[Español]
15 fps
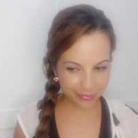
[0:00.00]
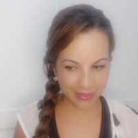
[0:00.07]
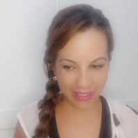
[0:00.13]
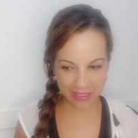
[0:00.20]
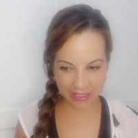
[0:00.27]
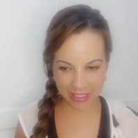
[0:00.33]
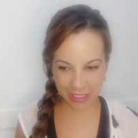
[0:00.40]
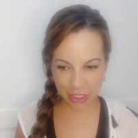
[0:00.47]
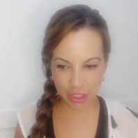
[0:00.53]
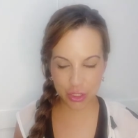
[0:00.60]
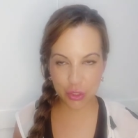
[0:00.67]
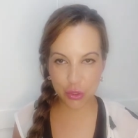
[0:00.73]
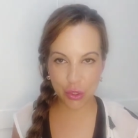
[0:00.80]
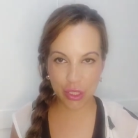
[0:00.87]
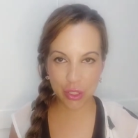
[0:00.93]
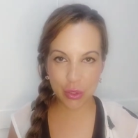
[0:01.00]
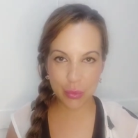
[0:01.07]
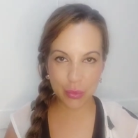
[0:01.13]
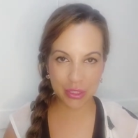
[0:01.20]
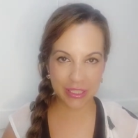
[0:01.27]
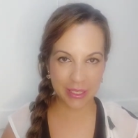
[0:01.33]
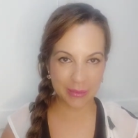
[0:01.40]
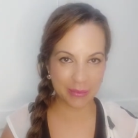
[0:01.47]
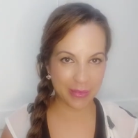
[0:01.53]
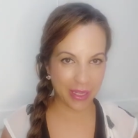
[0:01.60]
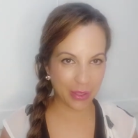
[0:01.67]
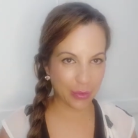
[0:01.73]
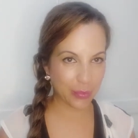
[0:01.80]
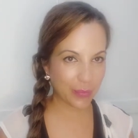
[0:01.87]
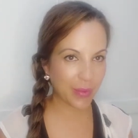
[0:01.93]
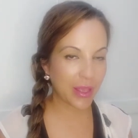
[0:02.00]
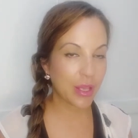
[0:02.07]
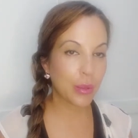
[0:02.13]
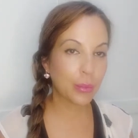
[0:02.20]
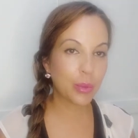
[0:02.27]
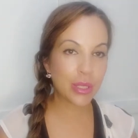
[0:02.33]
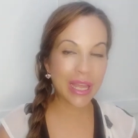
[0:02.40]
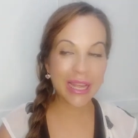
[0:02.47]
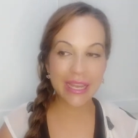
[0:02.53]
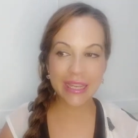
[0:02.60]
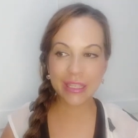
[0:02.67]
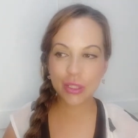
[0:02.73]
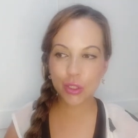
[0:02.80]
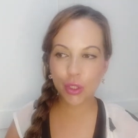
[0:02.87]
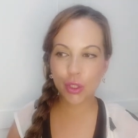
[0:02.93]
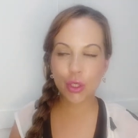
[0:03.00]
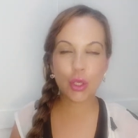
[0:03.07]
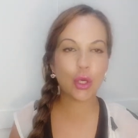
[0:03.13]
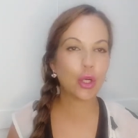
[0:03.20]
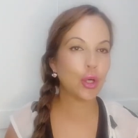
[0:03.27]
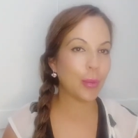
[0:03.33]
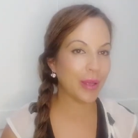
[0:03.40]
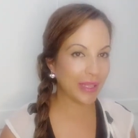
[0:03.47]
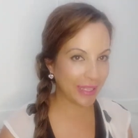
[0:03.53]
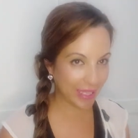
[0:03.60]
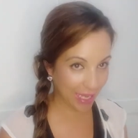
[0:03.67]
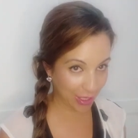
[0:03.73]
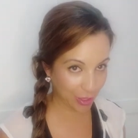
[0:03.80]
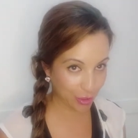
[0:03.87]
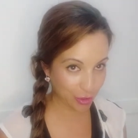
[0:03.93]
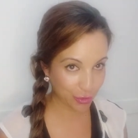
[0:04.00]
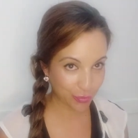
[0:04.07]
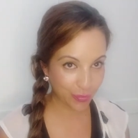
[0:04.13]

Así que yo lo dejo en vuestras manos. Voy a leer todos los comentarios